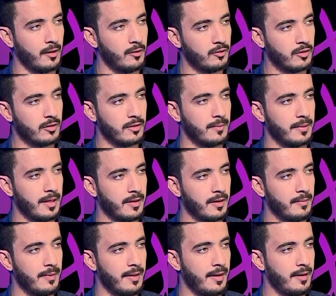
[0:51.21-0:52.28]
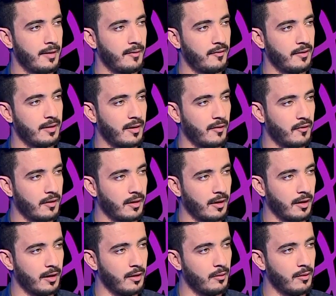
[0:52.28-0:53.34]
أو جزء من هذا المال في
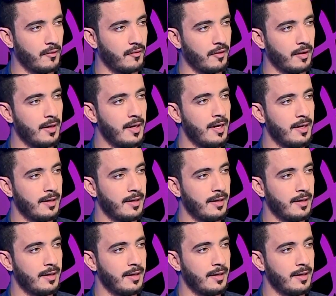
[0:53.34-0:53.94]
دفنه وفي